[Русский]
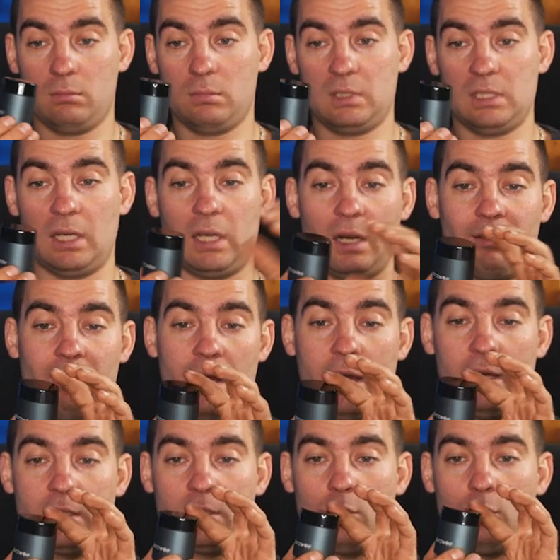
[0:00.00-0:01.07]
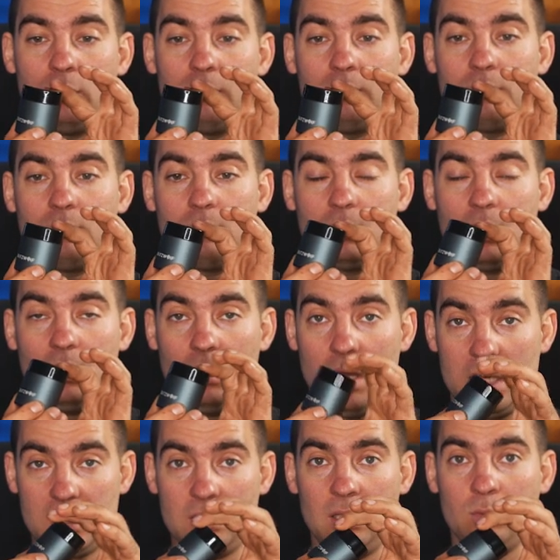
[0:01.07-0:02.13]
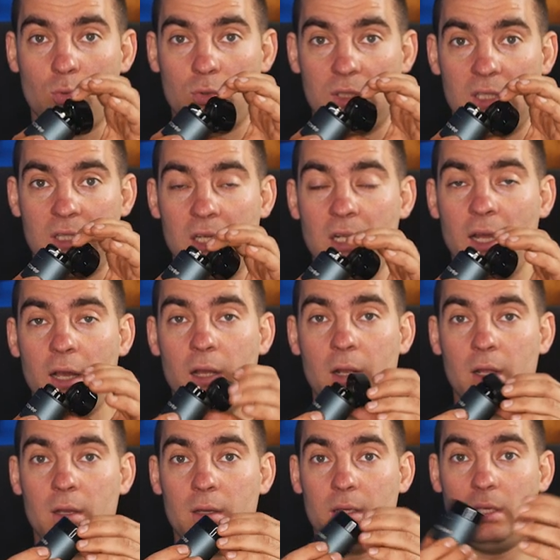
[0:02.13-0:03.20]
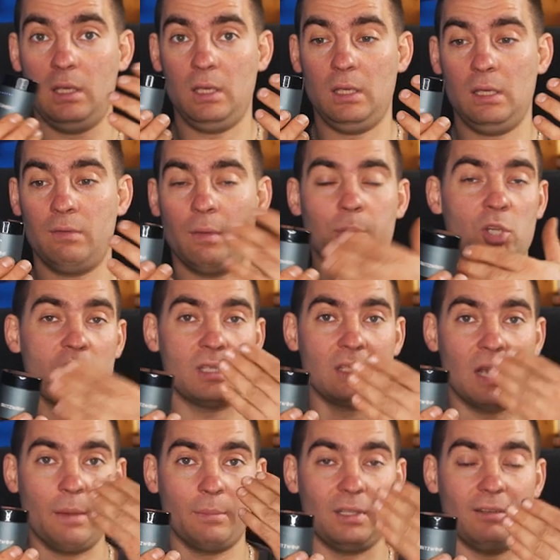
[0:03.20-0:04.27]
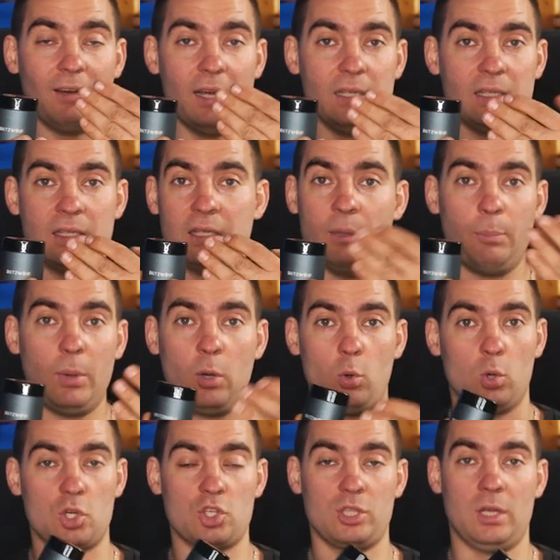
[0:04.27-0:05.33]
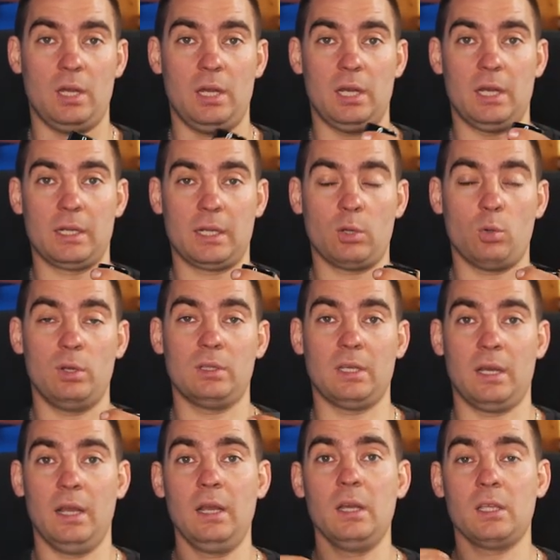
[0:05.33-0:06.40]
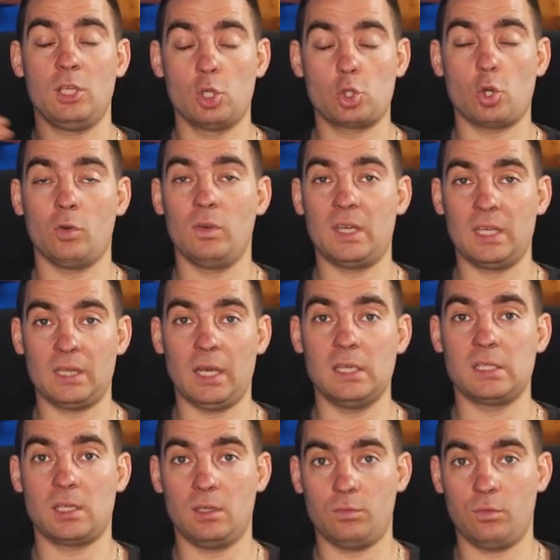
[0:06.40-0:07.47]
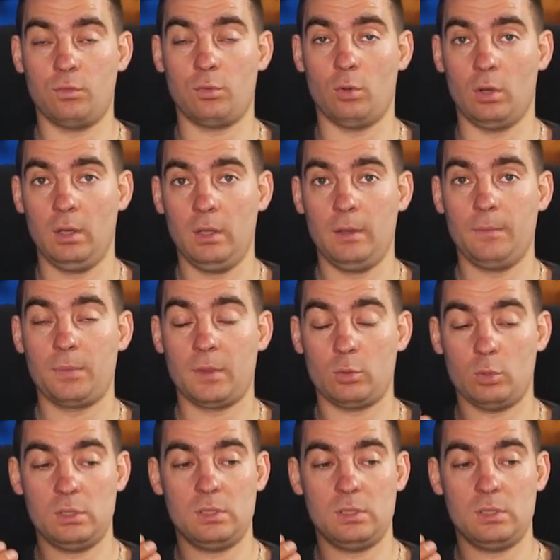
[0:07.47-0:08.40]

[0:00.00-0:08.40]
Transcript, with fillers: закрывается он классно, ну то есть стильно. И вообще сам девайс не похож на какой-то дешевый китайский фуфло. То